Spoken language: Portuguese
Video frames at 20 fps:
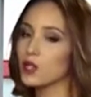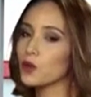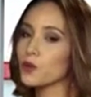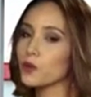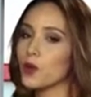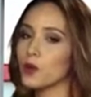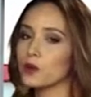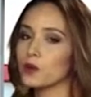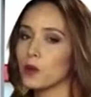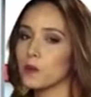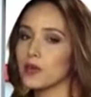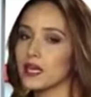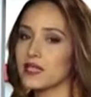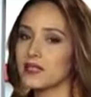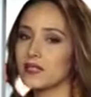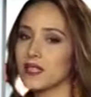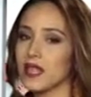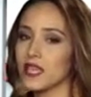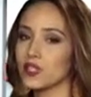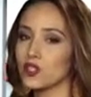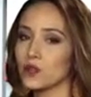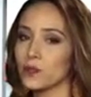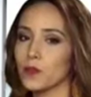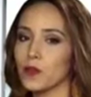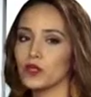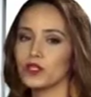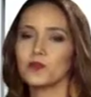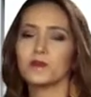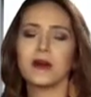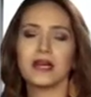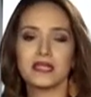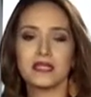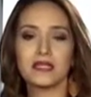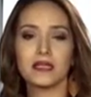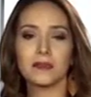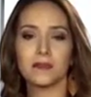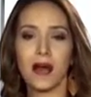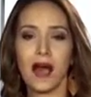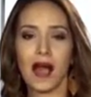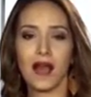e o público presente pôde
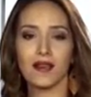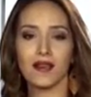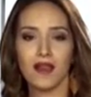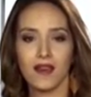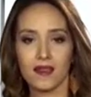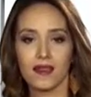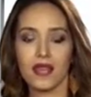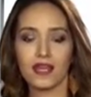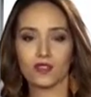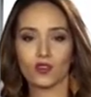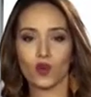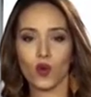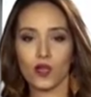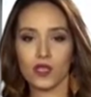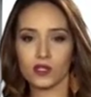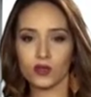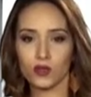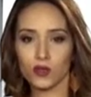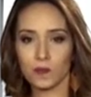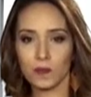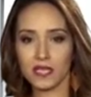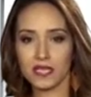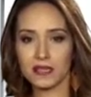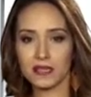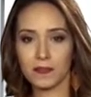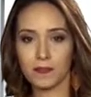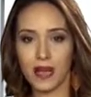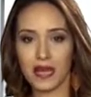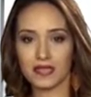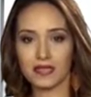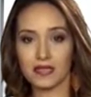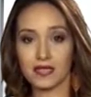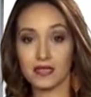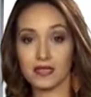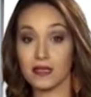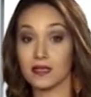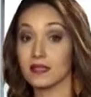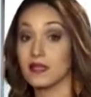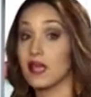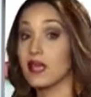participar na escolha dos principais
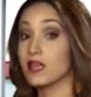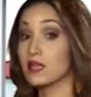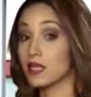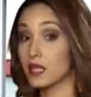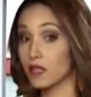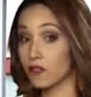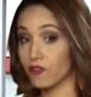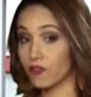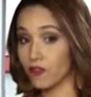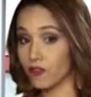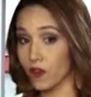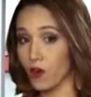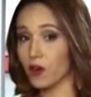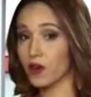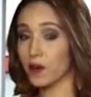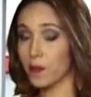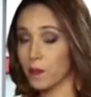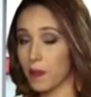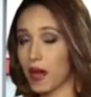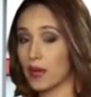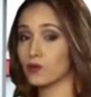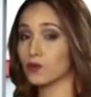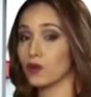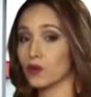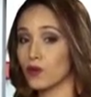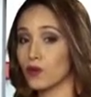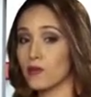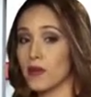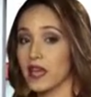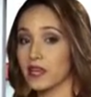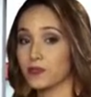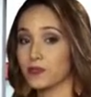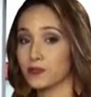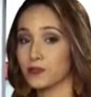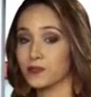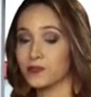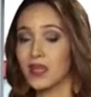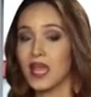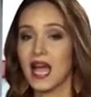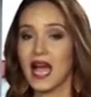itens que foram para o
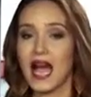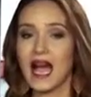documento.